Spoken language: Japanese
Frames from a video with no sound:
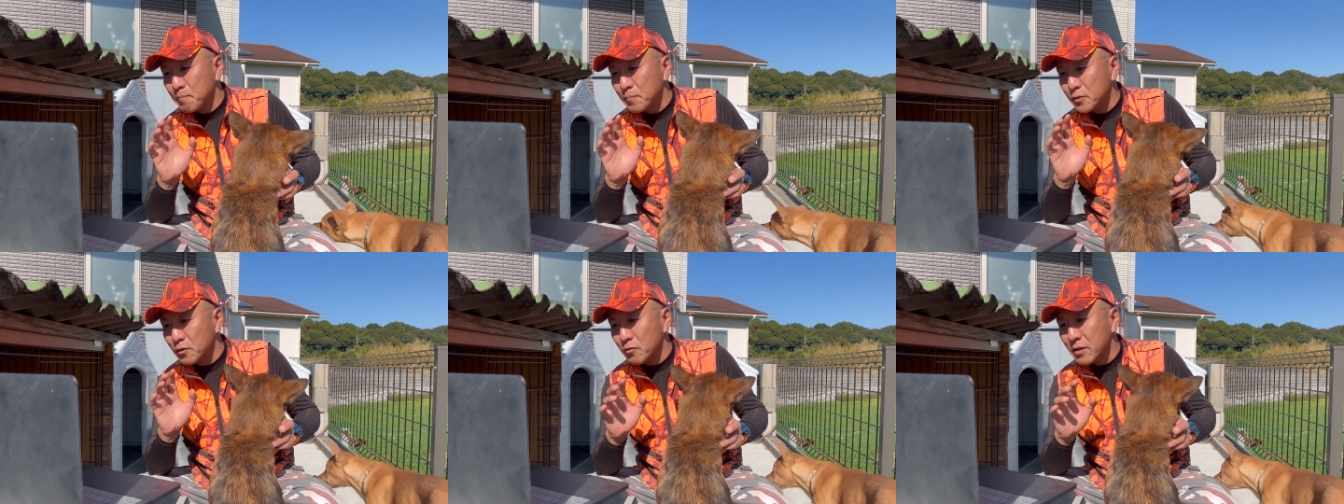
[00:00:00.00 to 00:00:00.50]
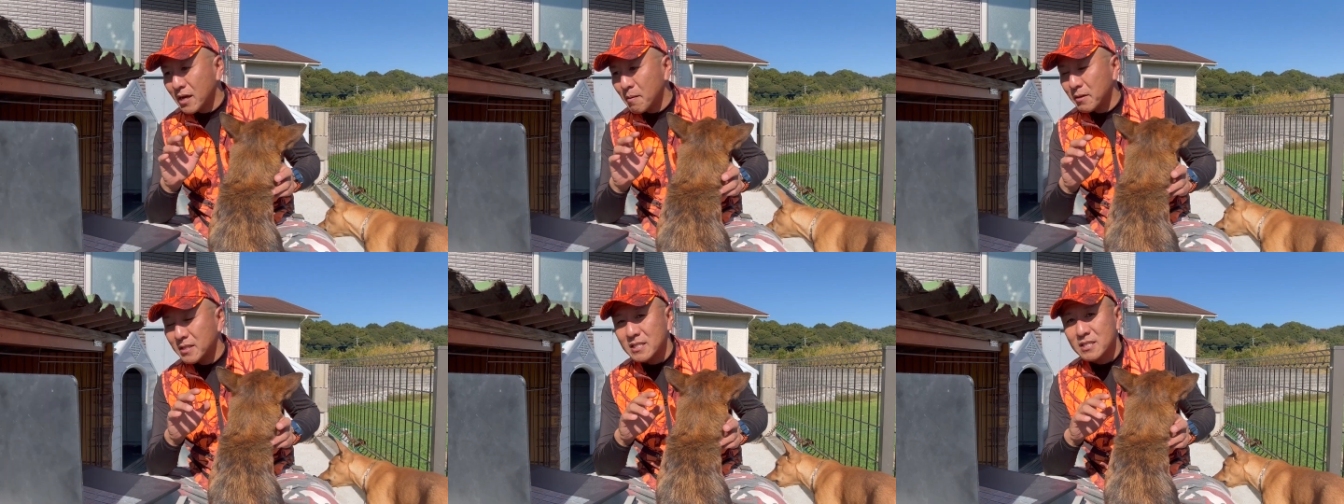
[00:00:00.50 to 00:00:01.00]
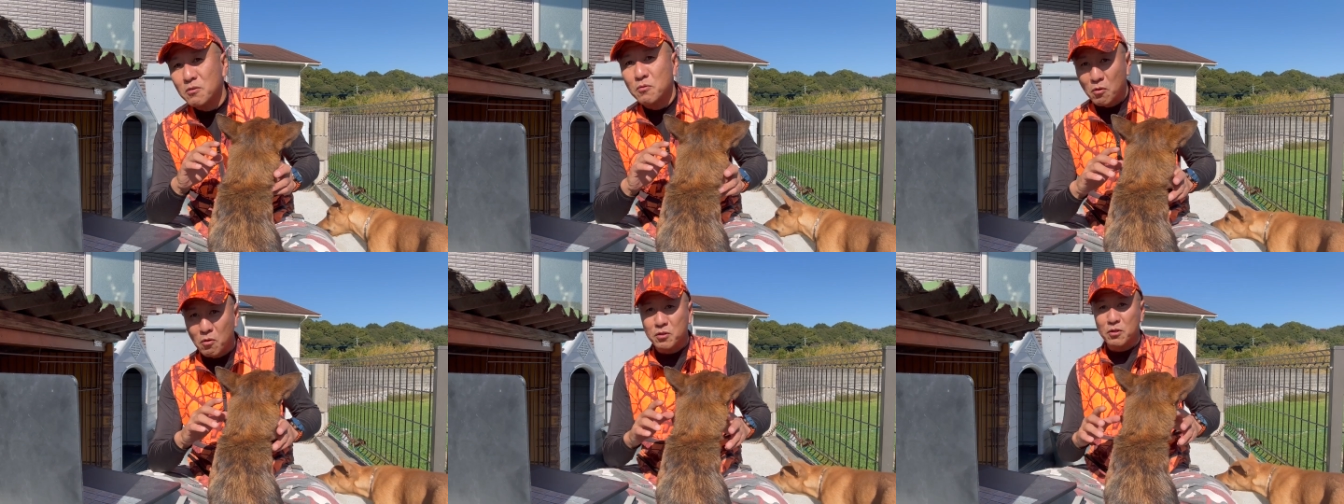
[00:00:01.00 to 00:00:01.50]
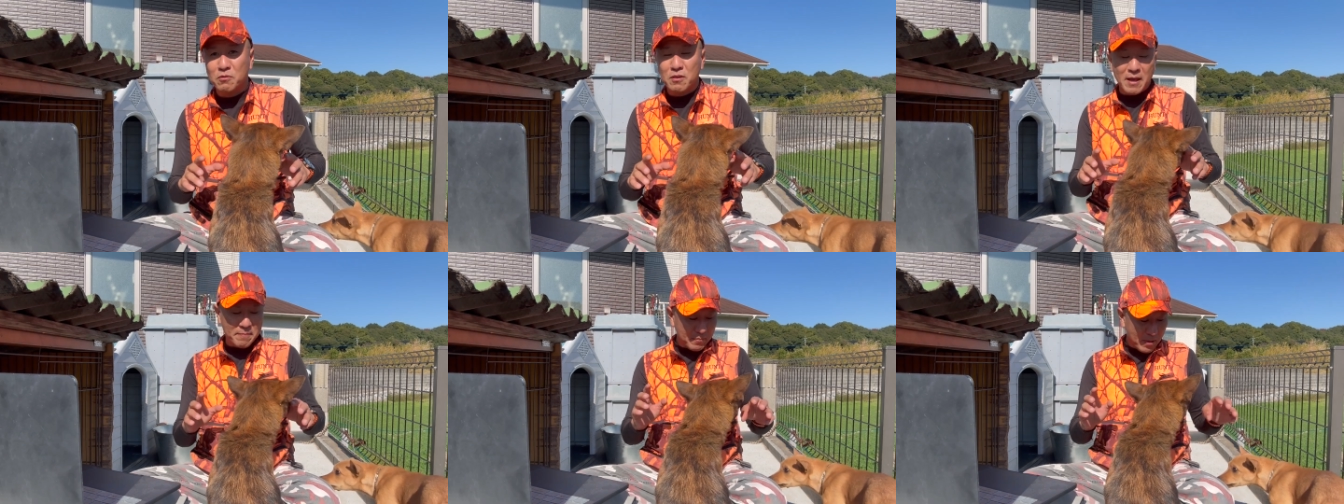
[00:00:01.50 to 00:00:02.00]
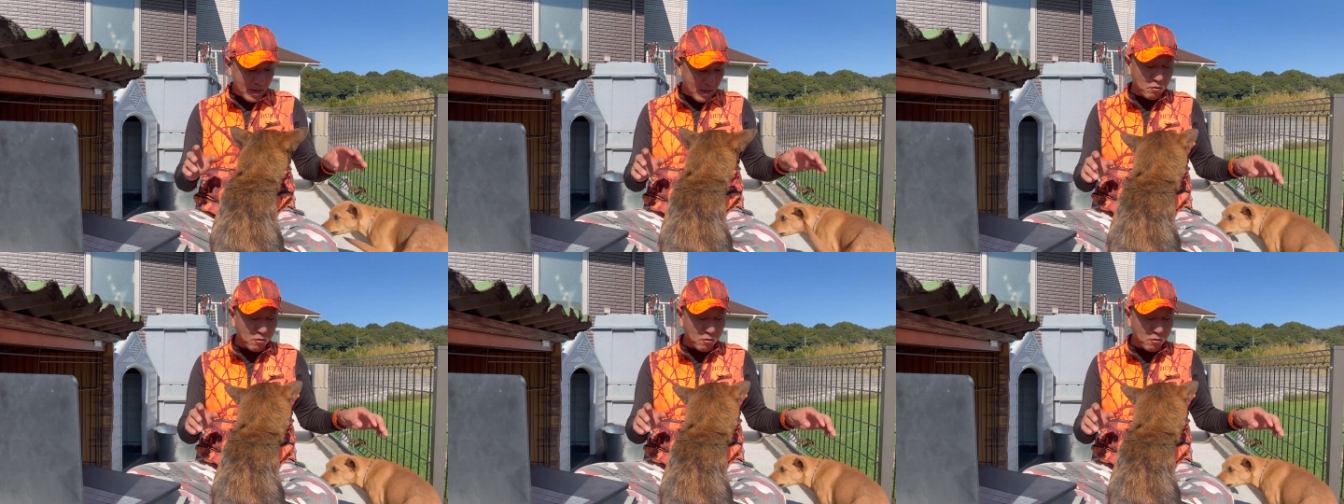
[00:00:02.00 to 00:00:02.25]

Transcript: プの仲間たちのロゴということで、